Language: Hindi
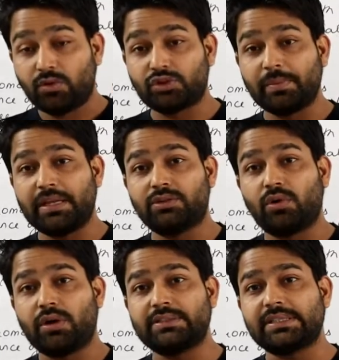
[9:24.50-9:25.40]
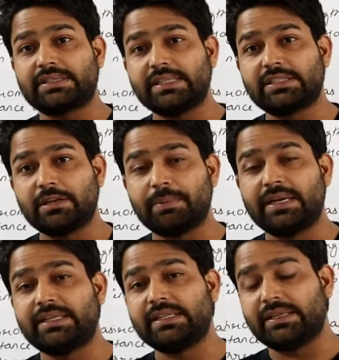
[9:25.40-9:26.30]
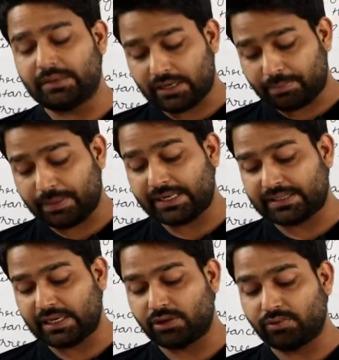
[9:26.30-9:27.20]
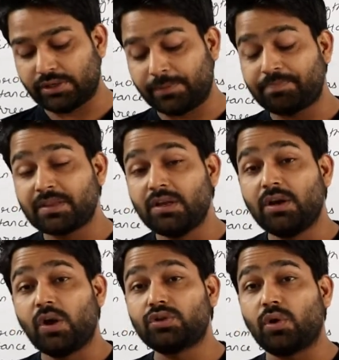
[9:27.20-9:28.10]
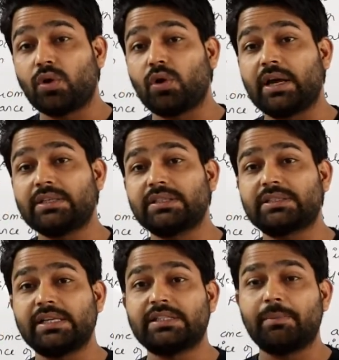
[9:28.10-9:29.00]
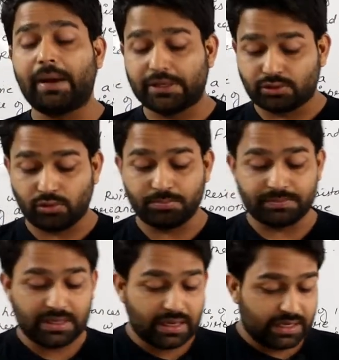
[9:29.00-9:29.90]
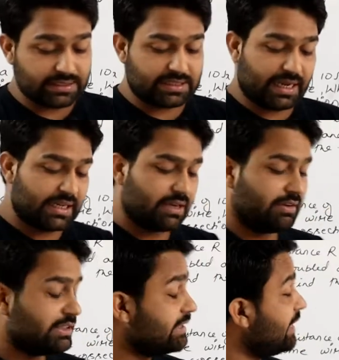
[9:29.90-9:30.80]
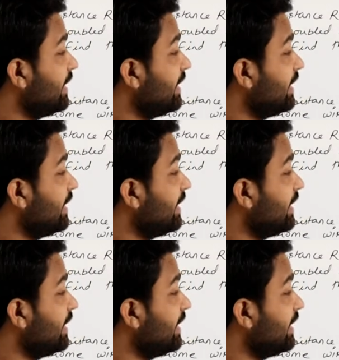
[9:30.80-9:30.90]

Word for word: उसमें दो रेजिस्टेंस की प्लेट प्लेट्स लगी हुई हैं और दोनों का रेजिस्टेंस है बाईस ओम अच्छा सारी गिवन चीज़ें